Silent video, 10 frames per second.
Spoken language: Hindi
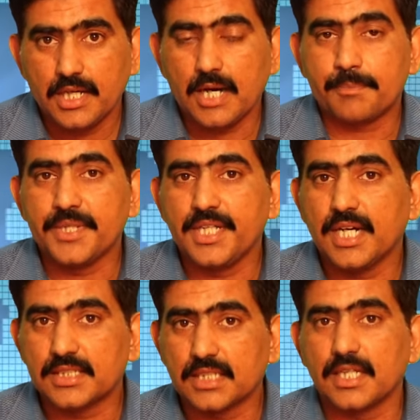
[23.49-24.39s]
अपनी
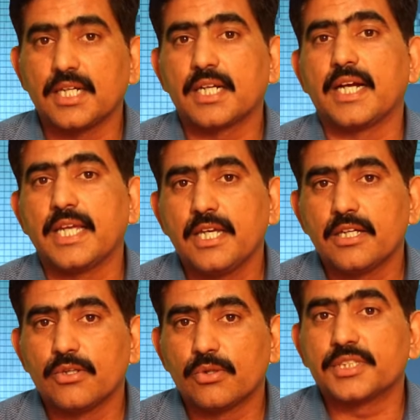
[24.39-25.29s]
आज़ादाना राय
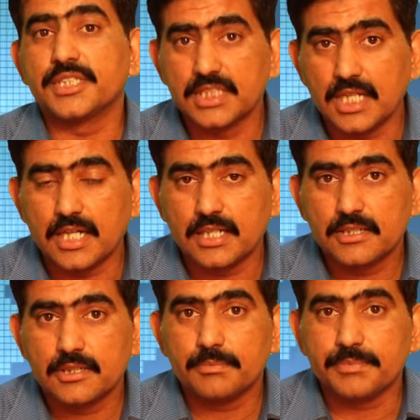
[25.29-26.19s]
और तज्ज़िया
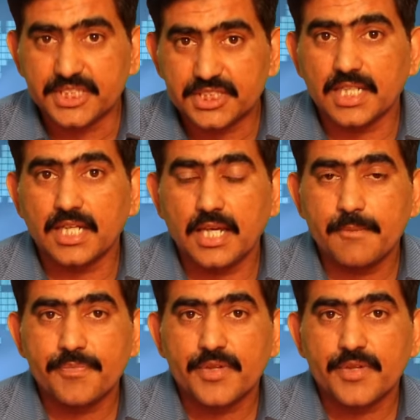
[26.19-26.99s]
पेश करेंगे